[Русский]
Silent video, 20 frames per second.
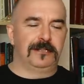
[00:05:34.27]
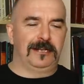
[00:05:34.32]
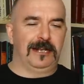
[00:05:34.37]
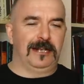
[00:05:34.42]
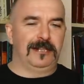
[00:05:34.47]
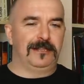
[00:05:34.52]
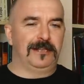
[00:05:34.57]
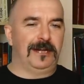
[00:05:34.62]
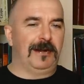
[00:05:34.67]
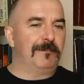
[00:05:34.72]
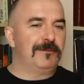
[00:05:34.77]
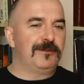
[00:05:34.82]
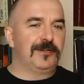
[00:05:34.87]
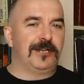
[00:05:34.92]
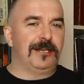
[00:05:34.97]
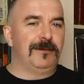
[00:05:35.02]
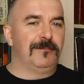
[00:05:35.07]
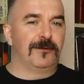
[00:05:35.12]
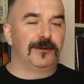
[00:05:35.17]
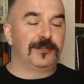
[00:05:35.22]
такая
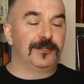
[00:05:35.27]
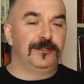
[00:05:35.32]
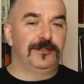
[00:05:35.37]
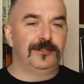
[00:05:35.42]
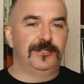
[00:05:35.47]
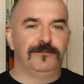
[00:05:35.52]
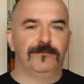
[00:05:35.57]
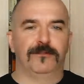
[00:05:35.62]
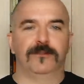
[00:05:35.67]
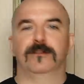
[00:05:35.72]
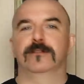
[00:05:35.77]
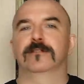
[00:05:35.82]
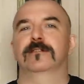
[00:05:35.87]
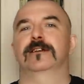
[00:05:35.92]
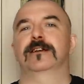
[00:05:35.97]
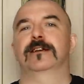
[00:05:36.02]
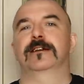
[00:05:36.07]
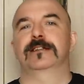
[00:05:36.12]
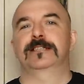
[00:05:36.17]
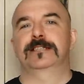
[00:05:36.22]
тряпочка и больше ничего.
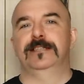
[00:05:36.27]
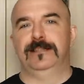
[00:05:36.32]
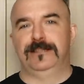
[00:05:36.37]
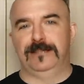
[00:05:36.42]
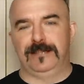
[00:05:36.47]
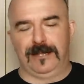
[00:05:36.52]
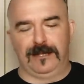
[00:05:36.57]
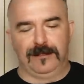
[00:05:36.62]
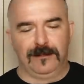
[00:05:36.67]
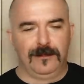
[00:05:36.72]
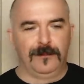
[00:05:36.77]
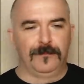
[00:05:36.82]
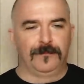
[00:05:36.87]
Красота.